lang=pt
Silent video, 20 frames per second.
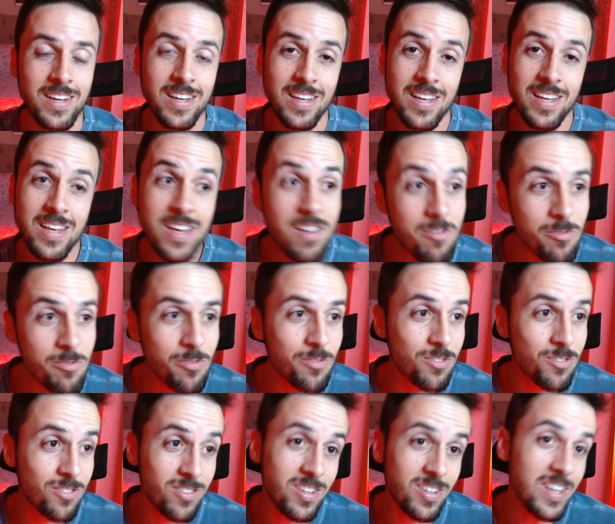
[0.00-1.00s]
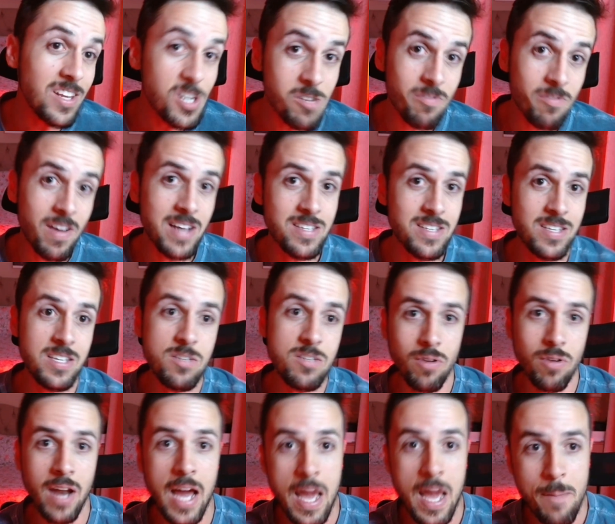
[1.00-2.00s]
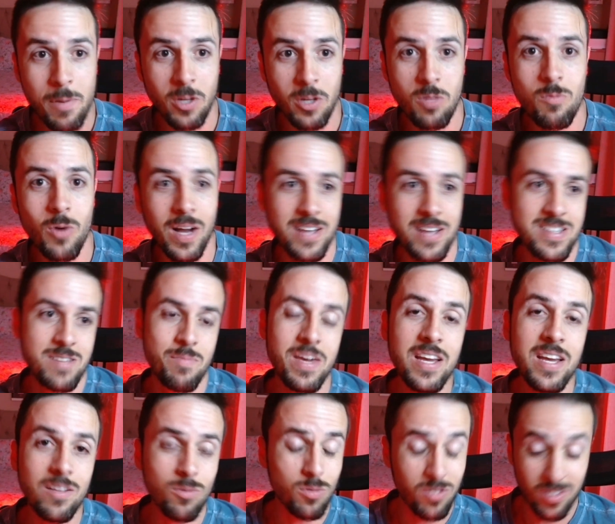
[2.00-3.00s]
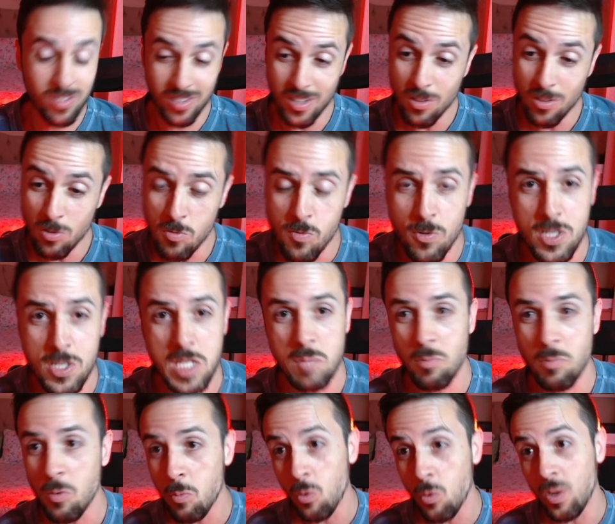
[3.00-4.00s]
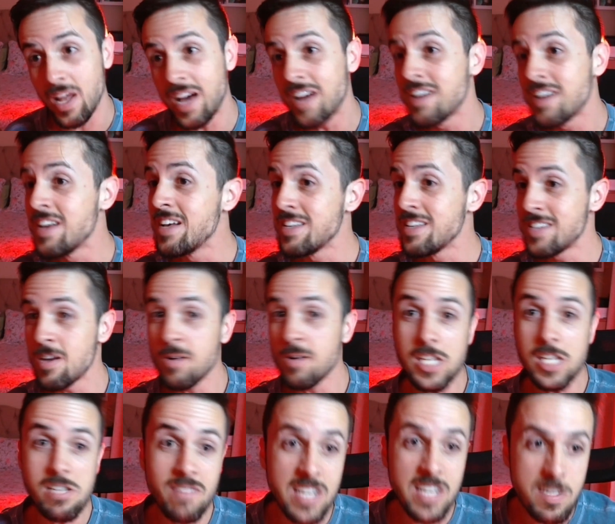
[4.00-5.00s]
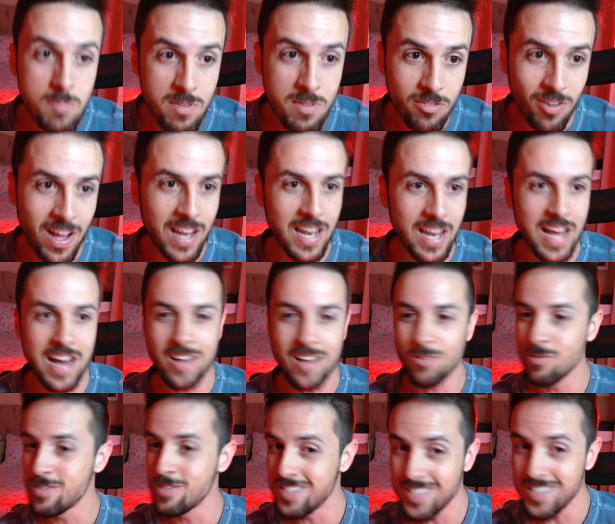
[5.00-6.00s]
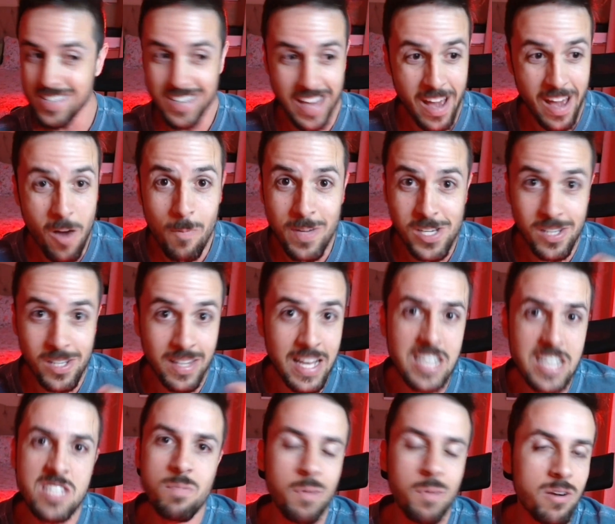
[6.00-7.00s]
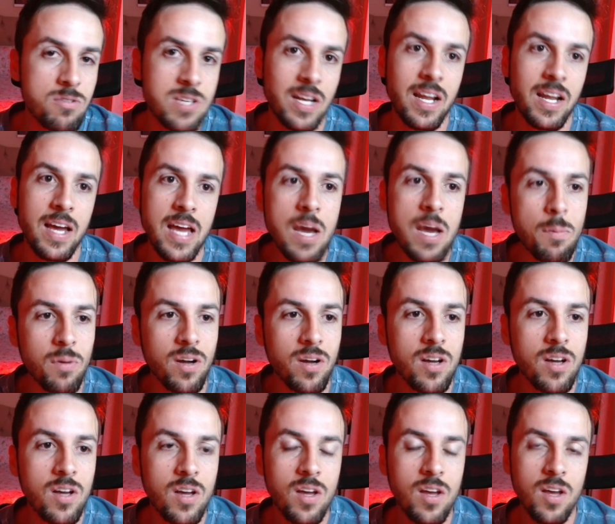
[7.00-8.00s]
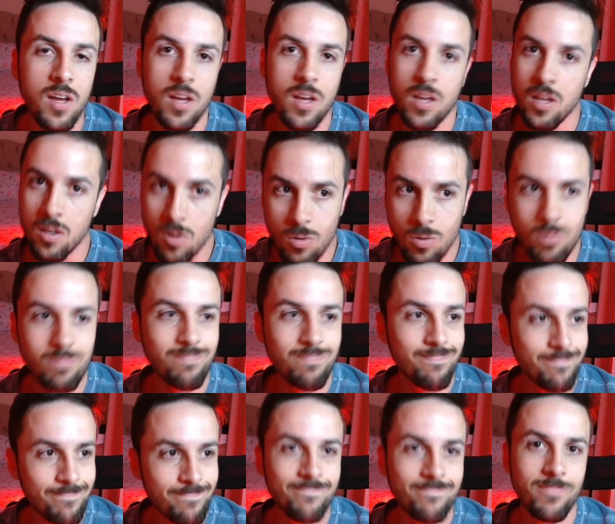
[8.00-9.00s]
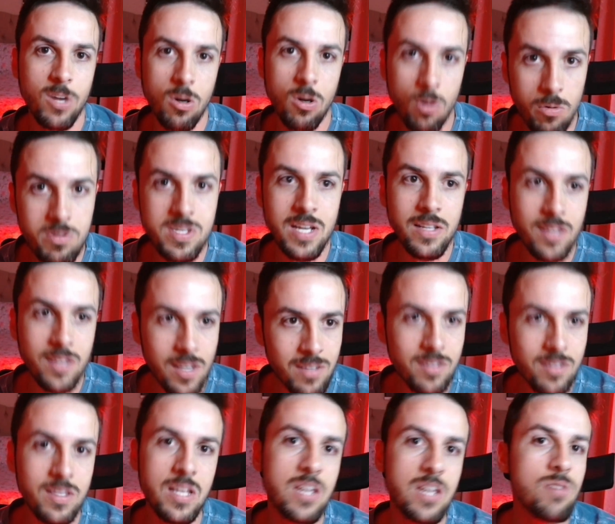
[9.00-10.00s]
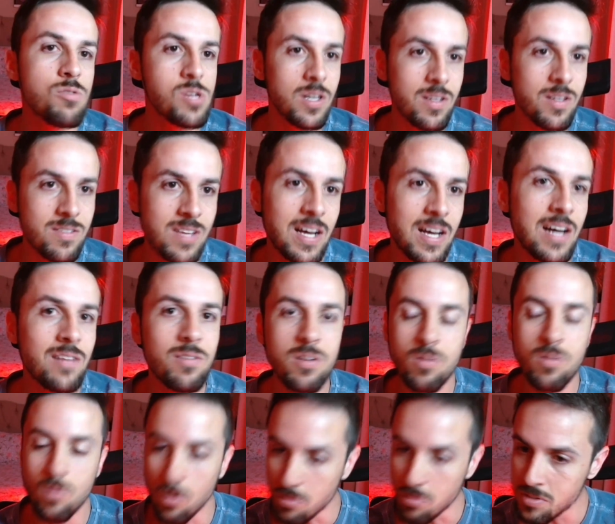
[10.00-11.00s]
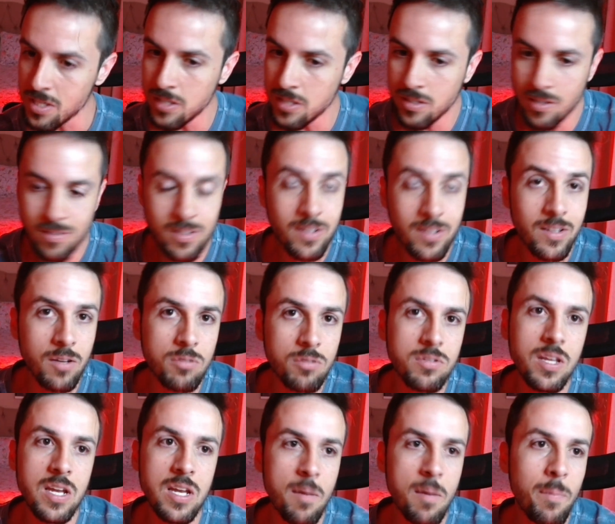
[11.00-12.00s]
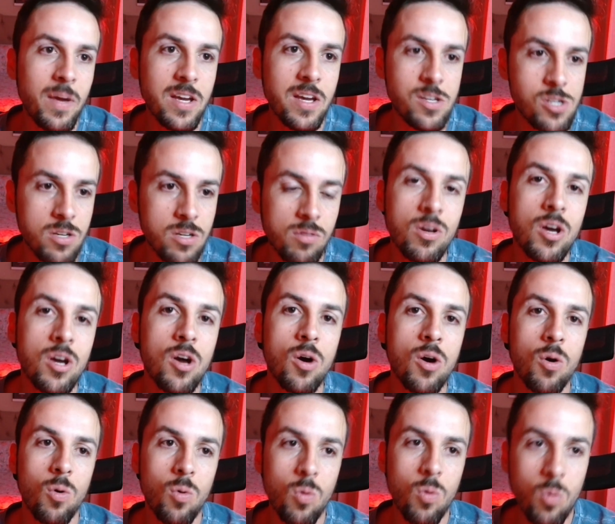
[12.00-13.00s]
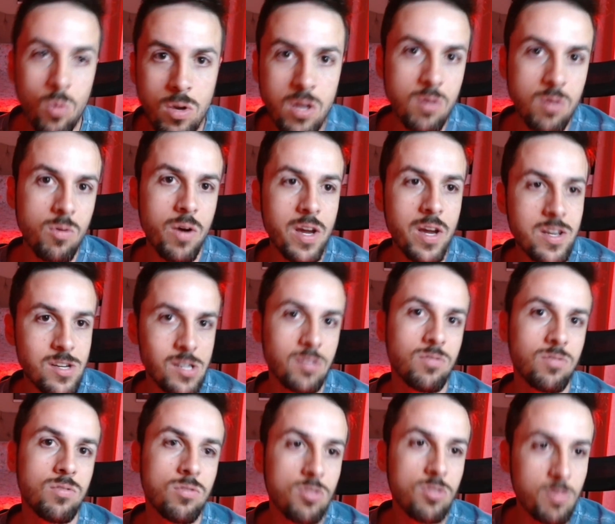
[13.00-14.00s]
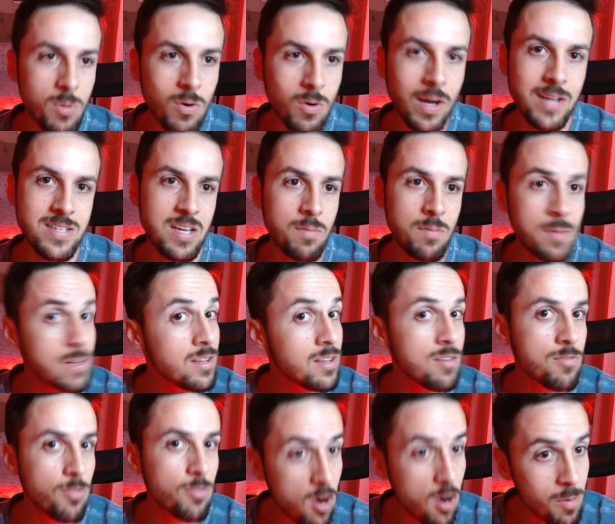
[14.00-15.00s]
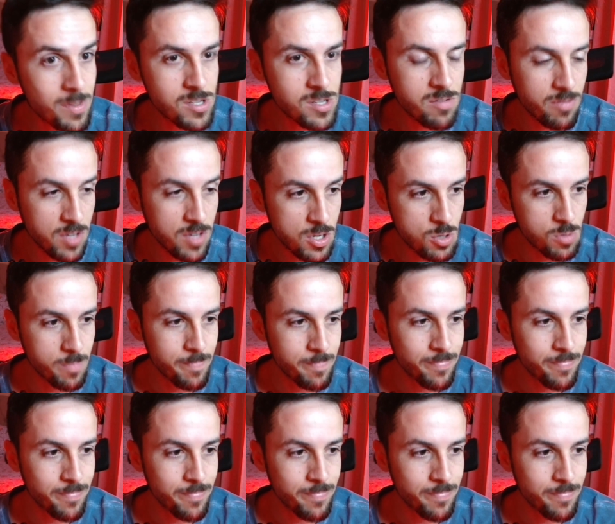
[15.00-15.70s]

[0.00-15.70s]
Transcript: E se tivesse isso na época do meu casamento, se isso fosse popular, se alguém tivesse me falado, se realmente desse para usar na época, eu com certeza teria utilizado e com certeza não teria perdido o único registro do meu casamento em forma de vídeo.